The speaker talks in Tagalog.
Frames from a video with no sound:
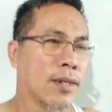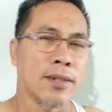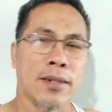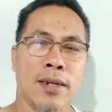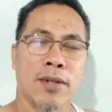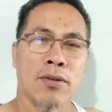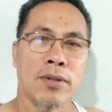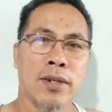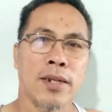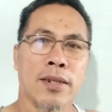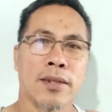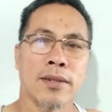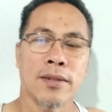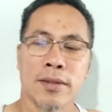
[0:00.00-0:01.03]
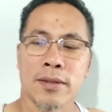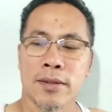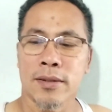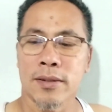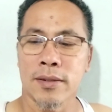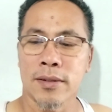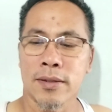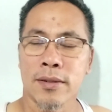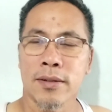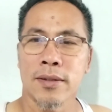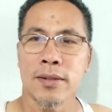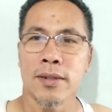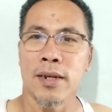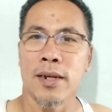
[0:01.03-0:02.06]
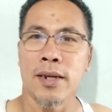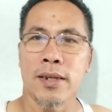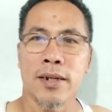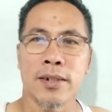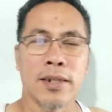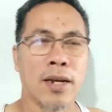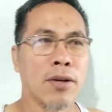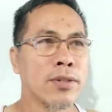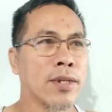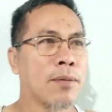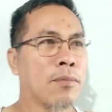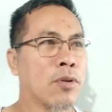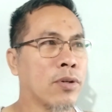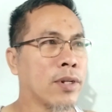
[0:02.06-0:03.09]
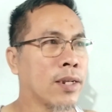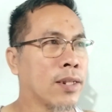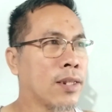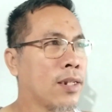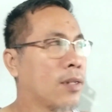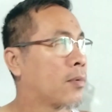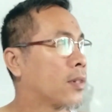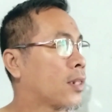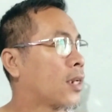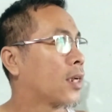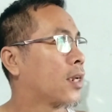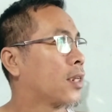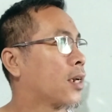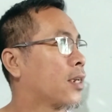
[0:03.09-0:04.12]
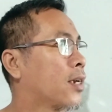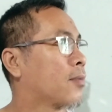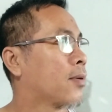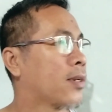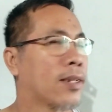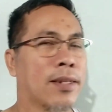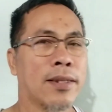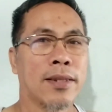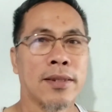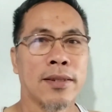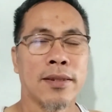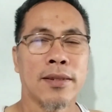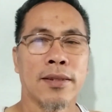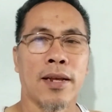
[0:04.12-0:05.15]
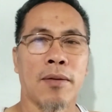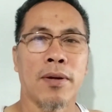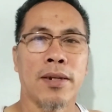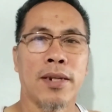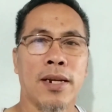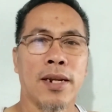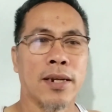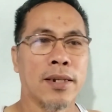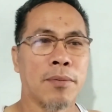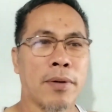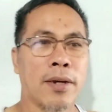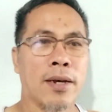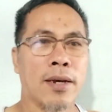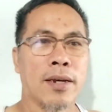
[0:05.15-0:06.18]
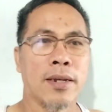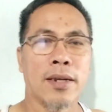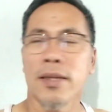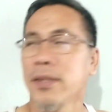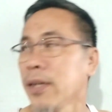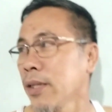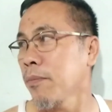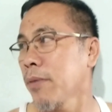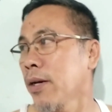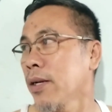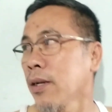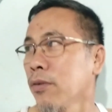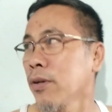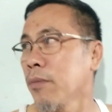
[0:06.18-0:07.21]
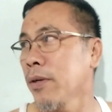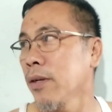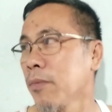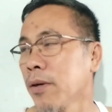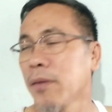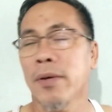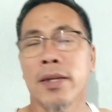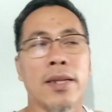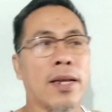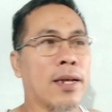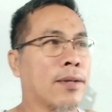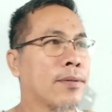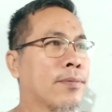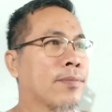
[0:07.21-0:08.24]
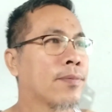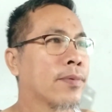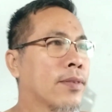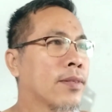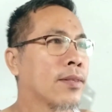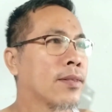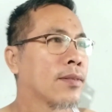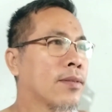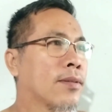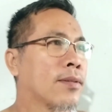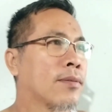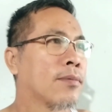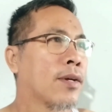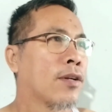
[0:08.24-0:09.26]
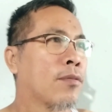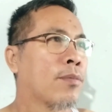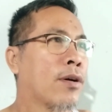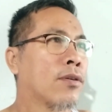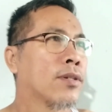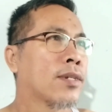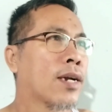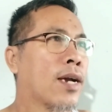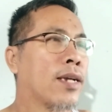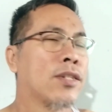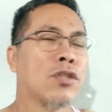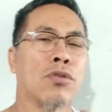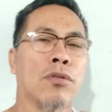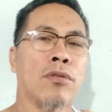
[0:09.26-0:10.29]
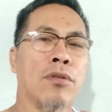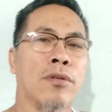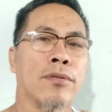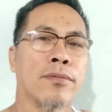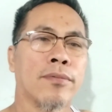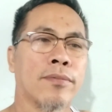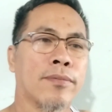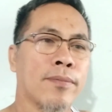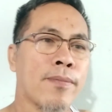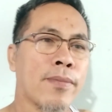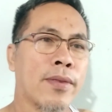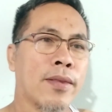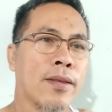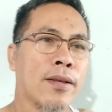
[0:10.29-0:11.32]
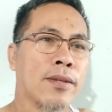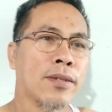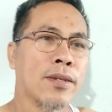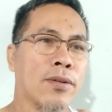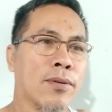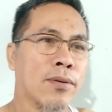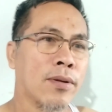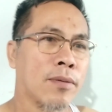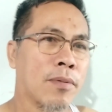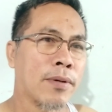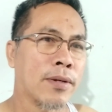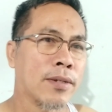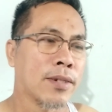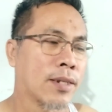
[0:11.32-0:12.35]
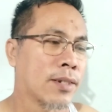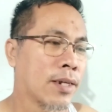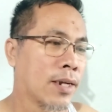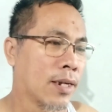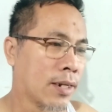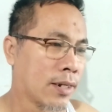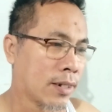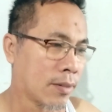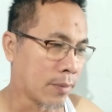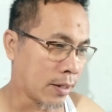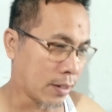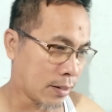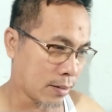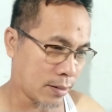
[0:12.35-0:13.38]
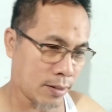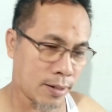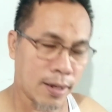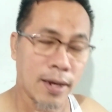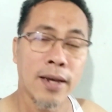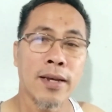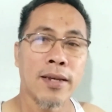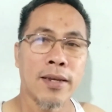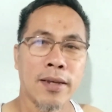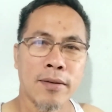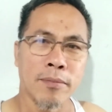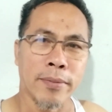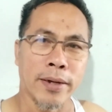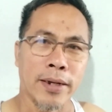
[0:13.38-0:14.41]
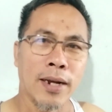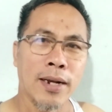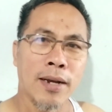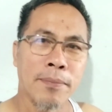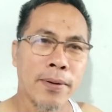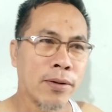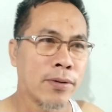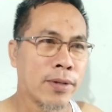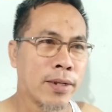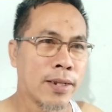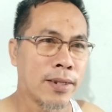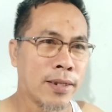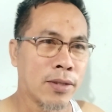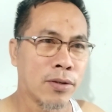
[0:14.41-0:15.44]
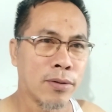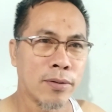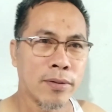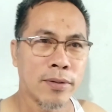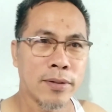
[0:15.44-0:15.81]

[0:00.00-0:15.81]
Kasi ganun din. Ilang years na ako sa abroad eh, hindi naman talaga yayaman eh. Tama din lang, napa, at saka paano ko naman ng mga bata. Meron pa akong isang high school. Siguro mapagtsatsaga na rin, may, may gagapang ko na yan dito.